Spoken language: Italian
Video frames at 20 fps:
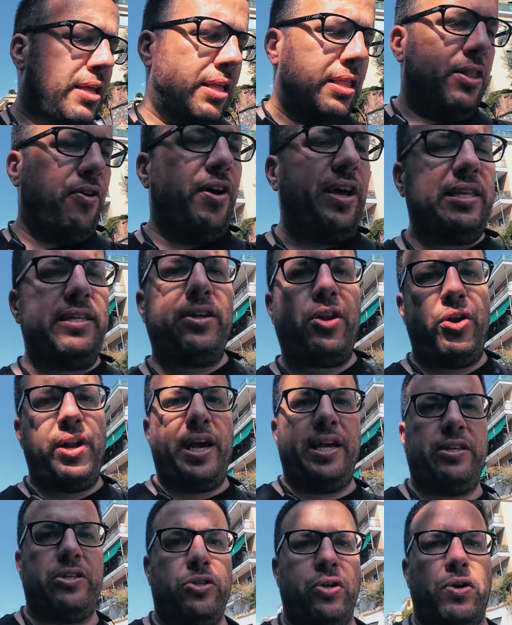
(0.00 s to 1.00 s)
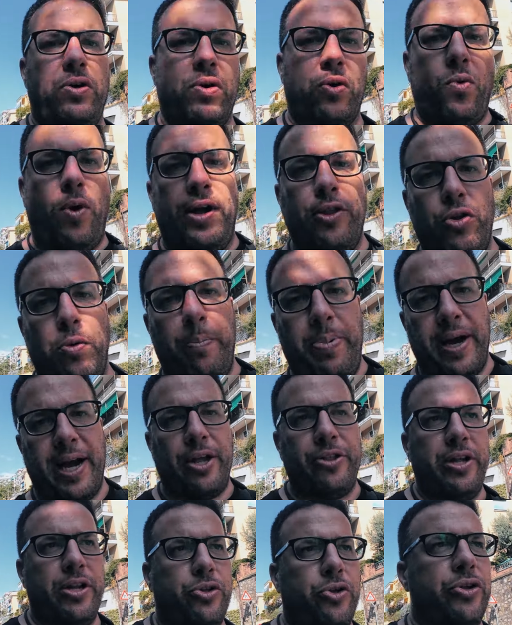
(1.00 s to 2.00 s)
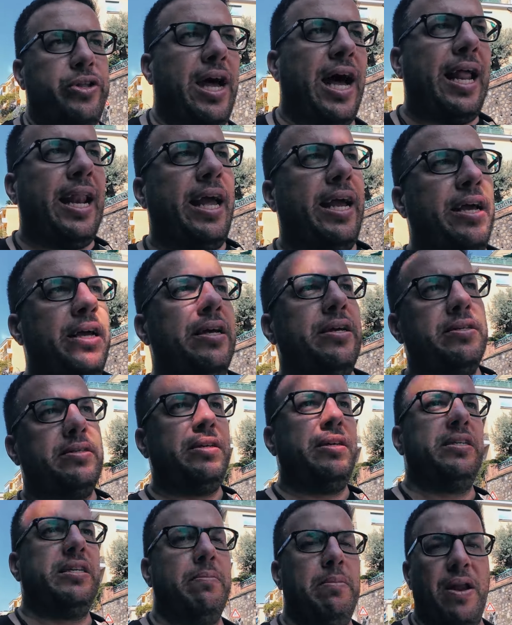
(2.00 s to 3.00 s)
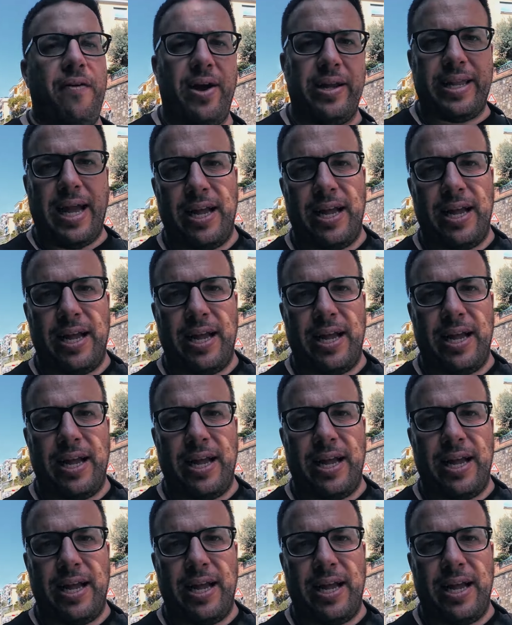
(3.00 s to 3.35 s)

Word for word: Devo essere onesto, quando ho pagato il totale, sì, sembrava